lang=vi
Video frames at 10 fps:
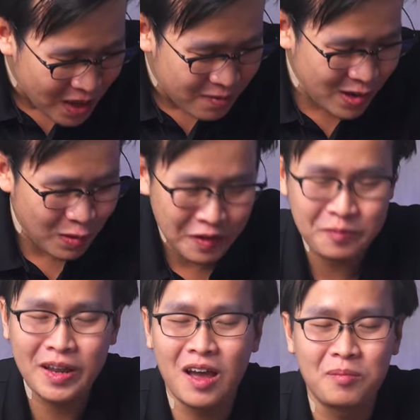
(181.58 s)
Ví dụ như
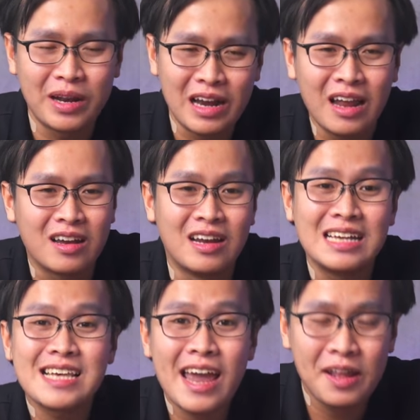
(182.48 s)
bây giờ mình là người lái
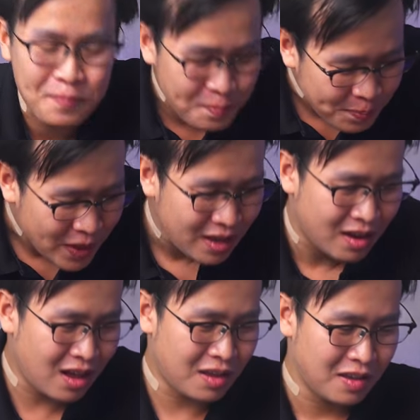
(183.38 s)
xe đi.
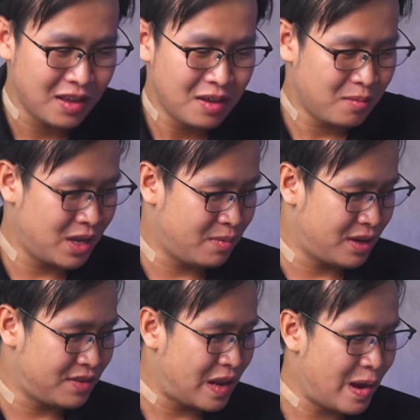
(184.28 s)
Rồi, bây giờ
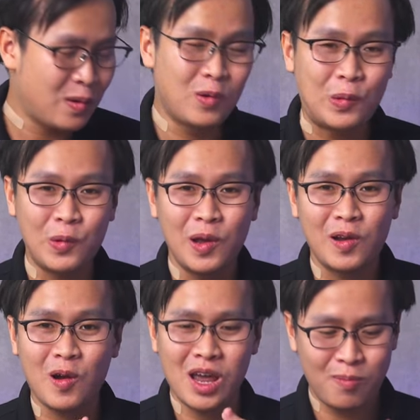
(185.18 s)
mình sẽ đeo
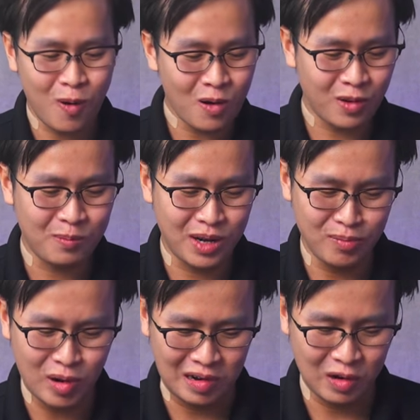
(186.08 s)
con AirPods
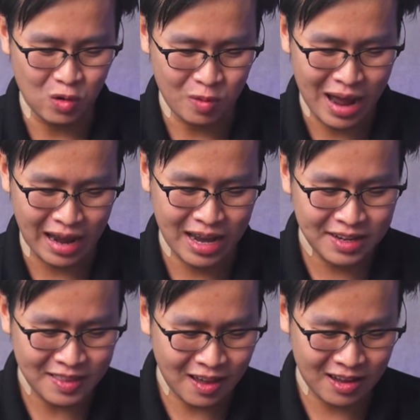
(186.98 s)
mình mượn của bạn
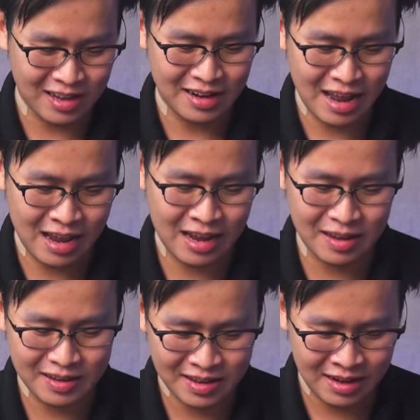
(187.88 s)
editor. Đó,
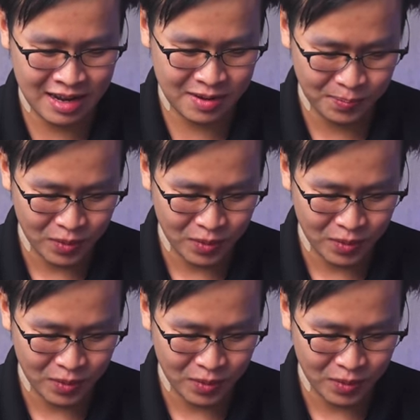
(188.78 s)
đây.